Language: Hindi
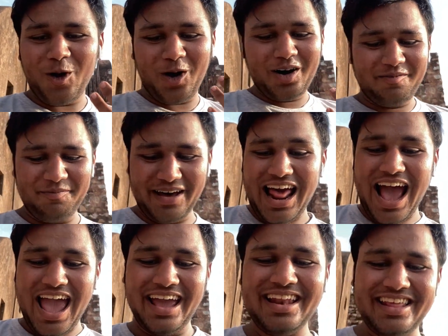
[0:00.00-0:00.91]
व्लॉग
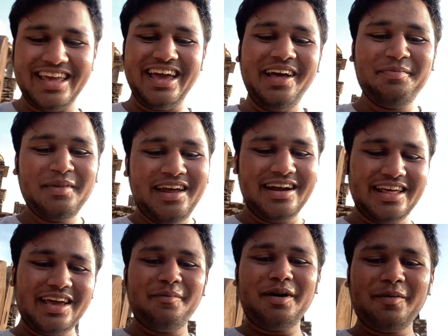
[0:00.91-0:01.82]
बनाया ही नहीं है
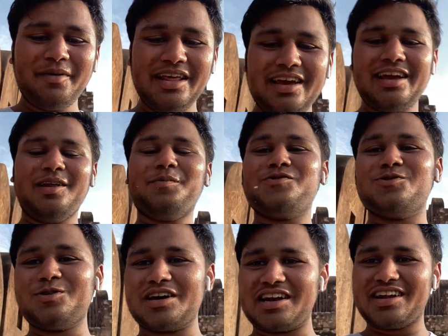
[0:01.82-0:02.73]
ठीक है बट मैंने एक क्लिप
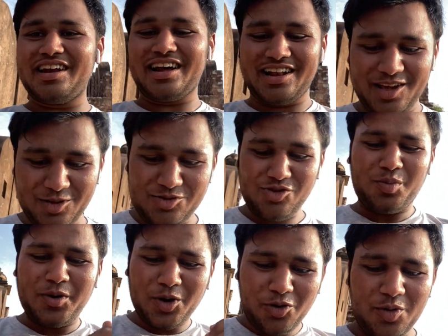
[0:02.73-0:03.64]
शूट करके रख लिया जो
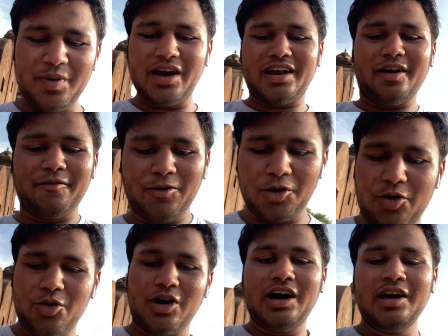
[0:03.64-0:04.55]
भी कोई भी अगला व्लॉग
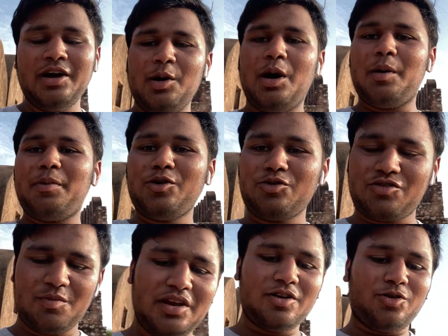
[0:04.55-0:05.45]
होगा अपन
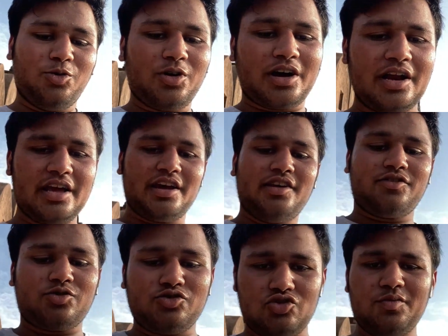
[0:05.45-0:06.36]
उसमें इंक्लूड करेंगे
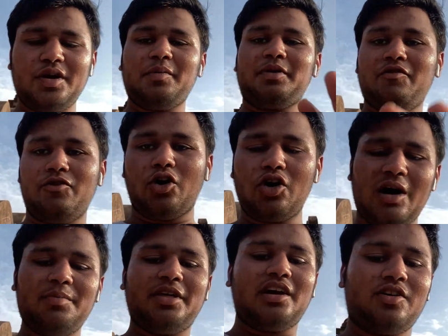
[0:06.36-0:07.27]
इसको जो भी अब ये व्लॉग
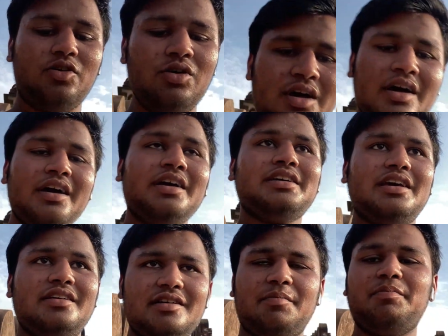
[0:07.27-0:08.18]
आप देख रहे हो
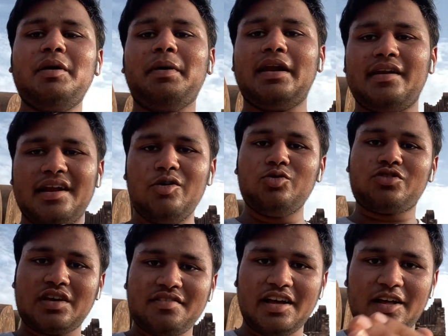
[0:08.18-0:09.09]
ये जब भी बन रहा है
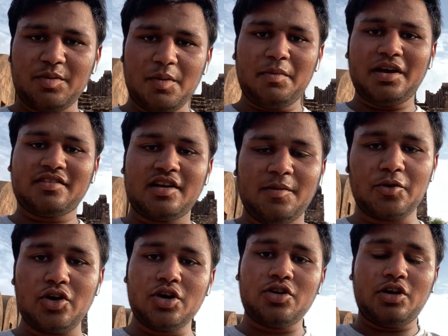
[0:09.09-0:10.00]
उसके साथ में मैं इस
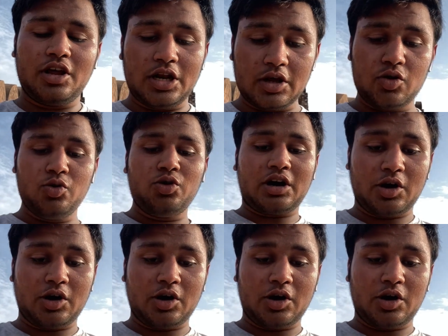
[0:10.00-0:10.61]
क्लिप को इंक्लूड